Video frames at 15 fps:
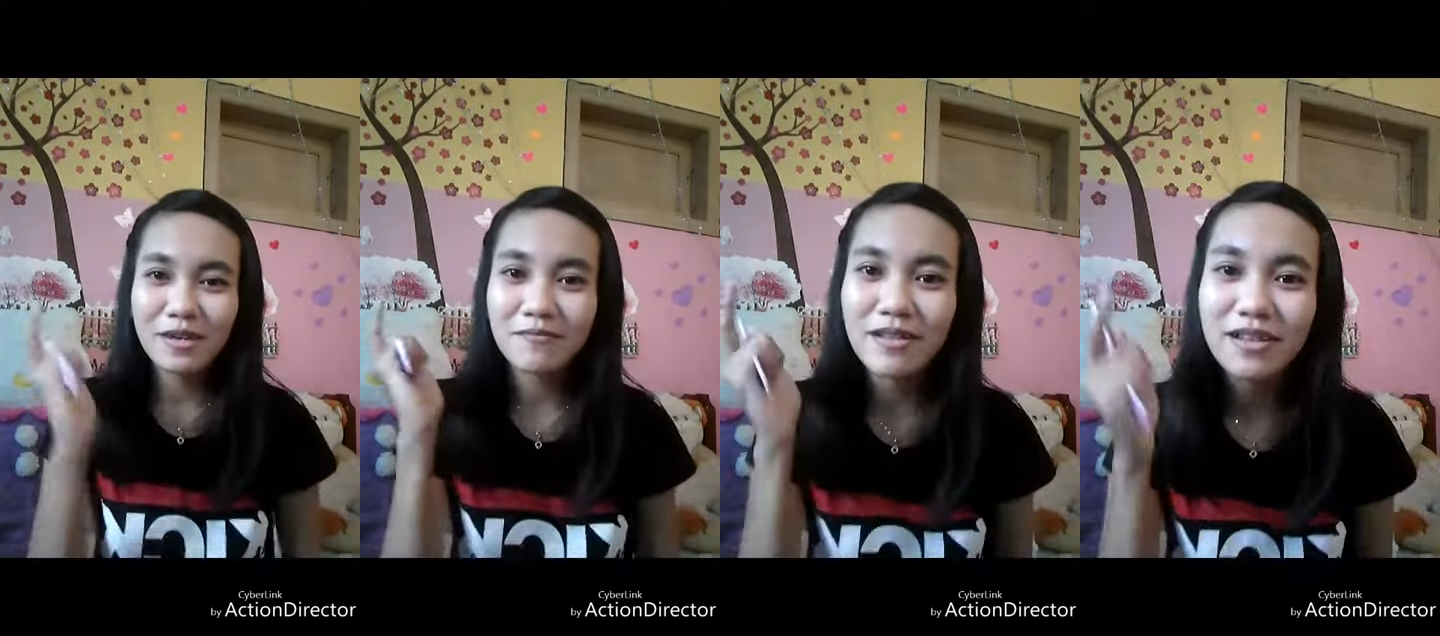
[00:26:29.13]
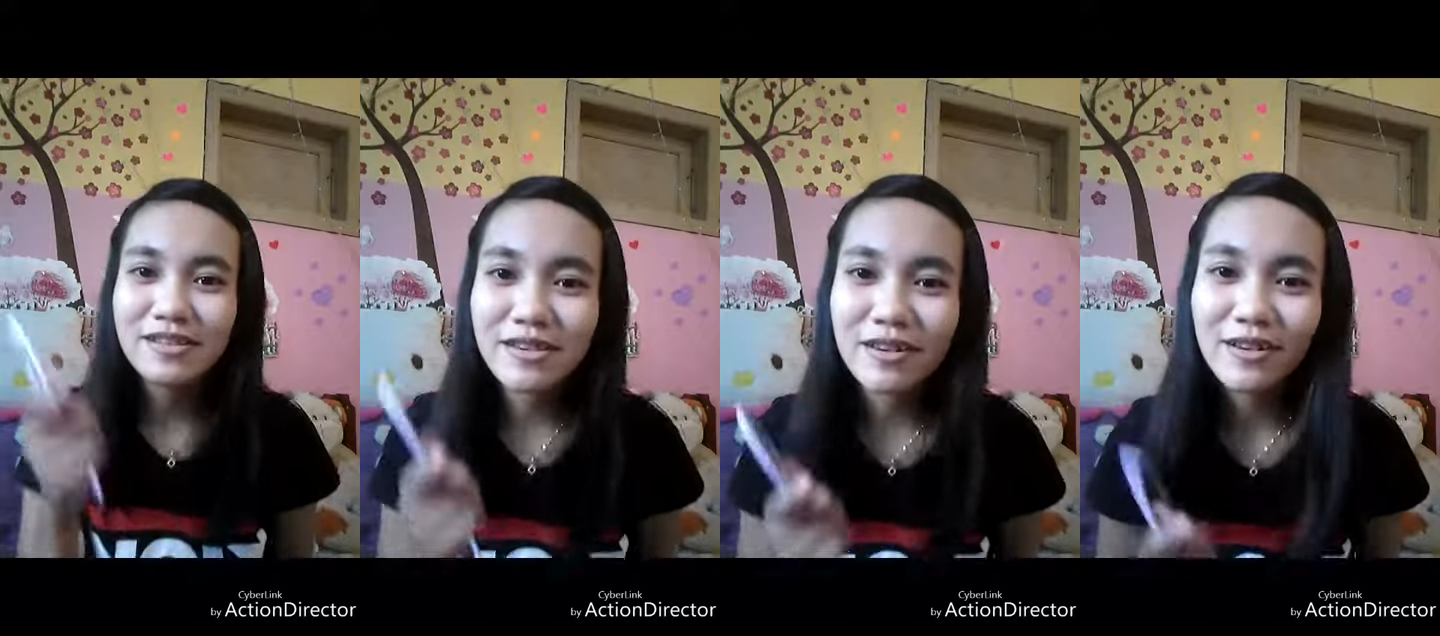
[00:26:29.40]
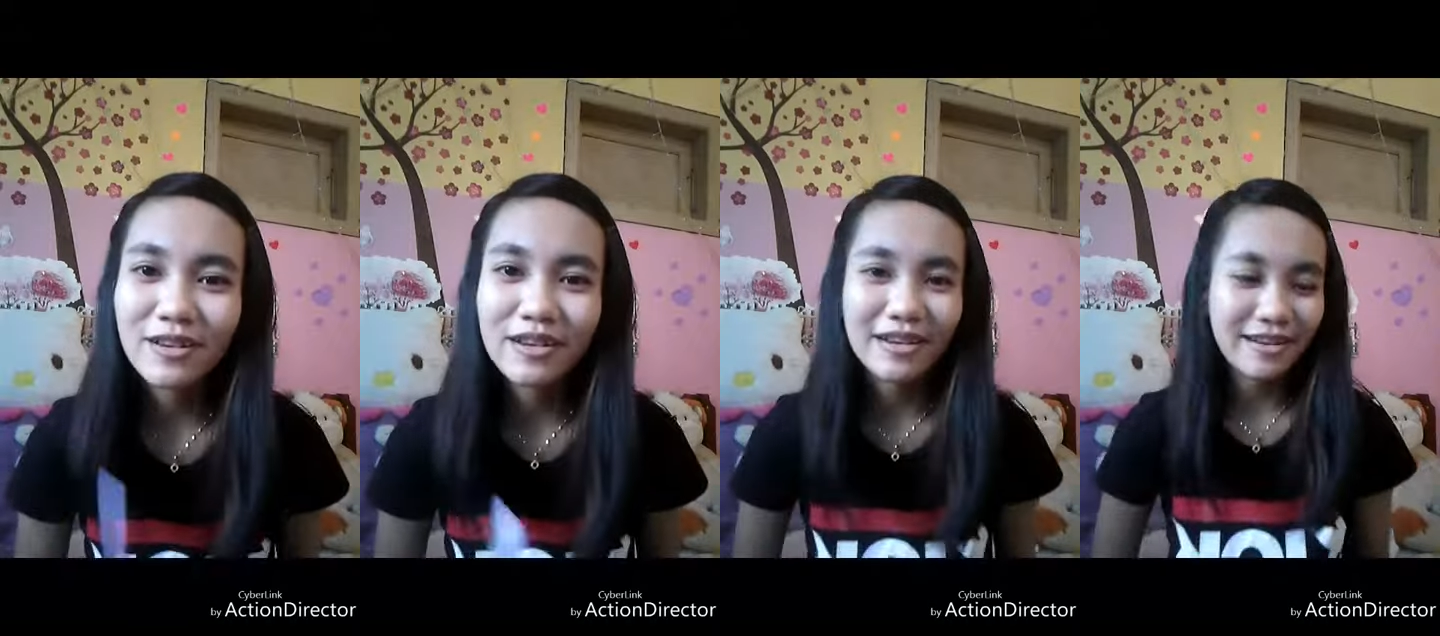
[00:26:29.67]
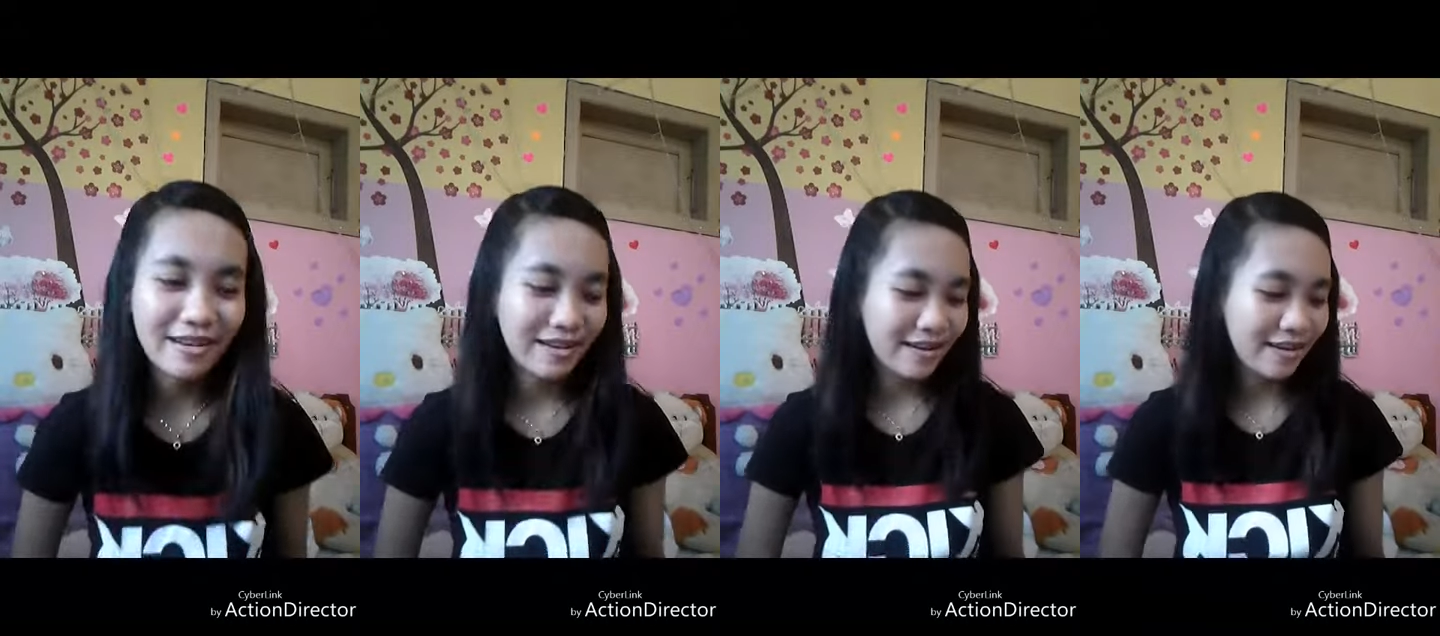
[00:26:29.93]
bukan blush
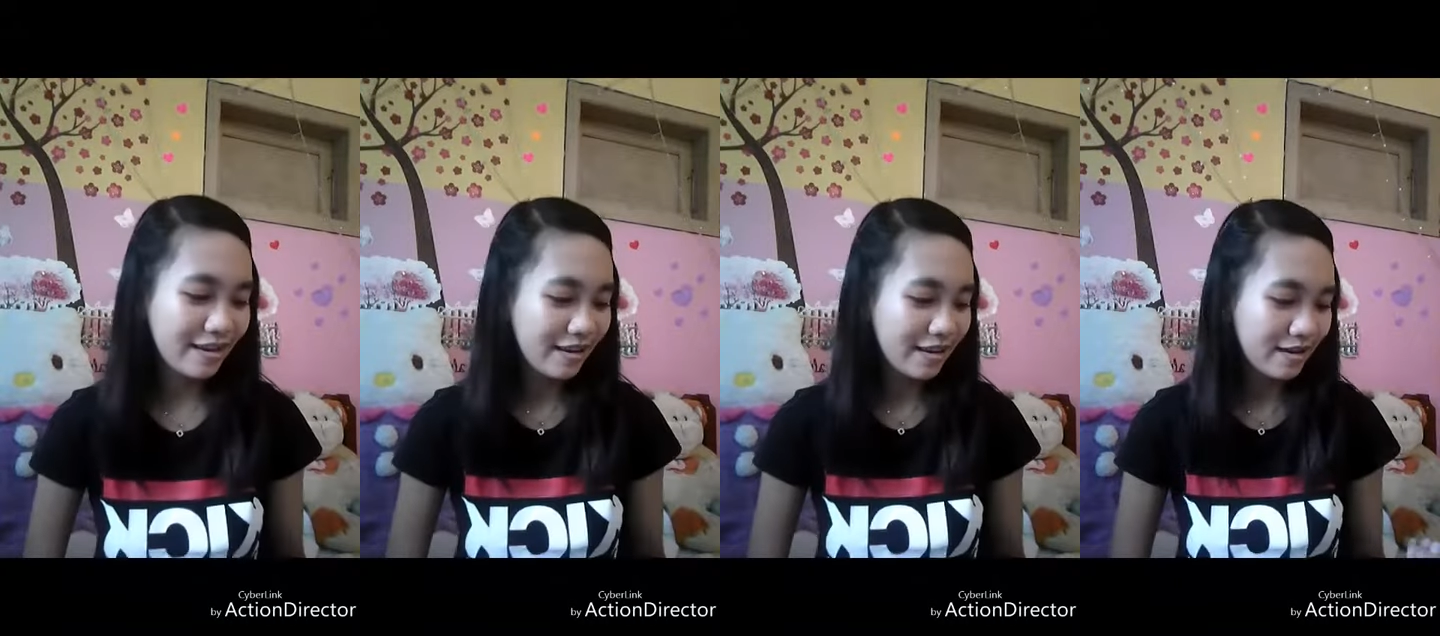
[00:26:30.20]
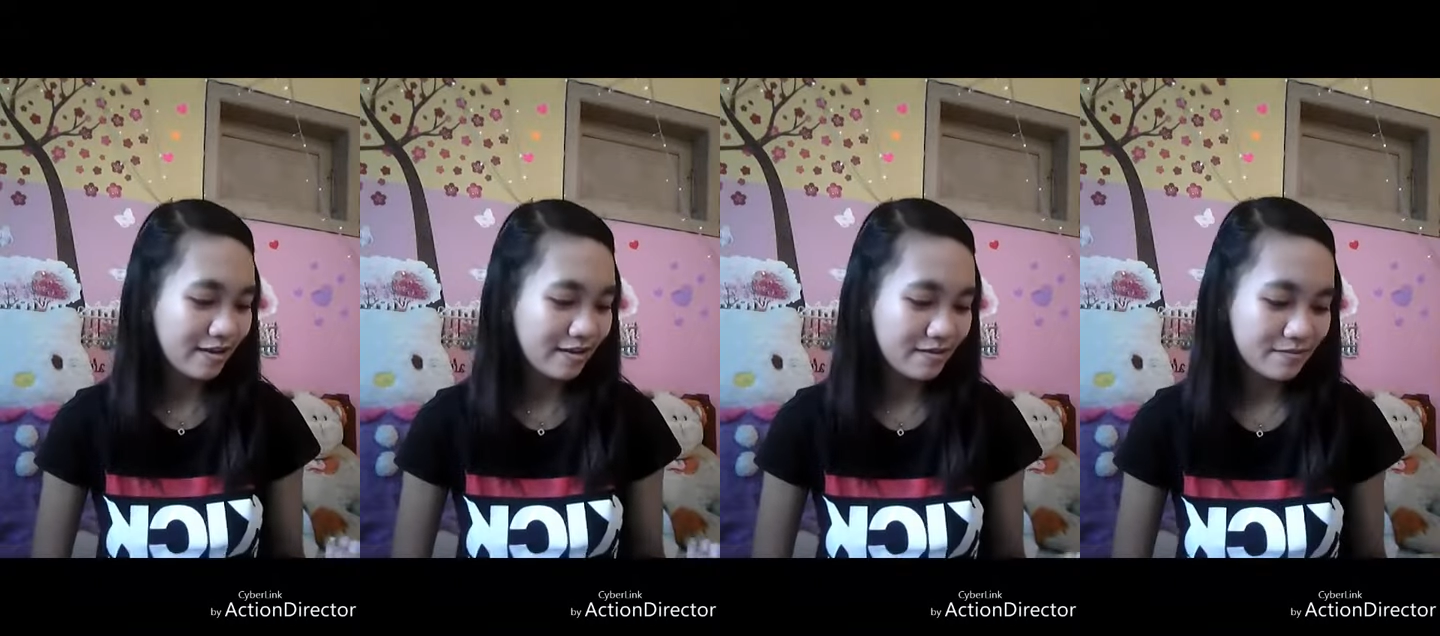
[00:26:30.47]
on iya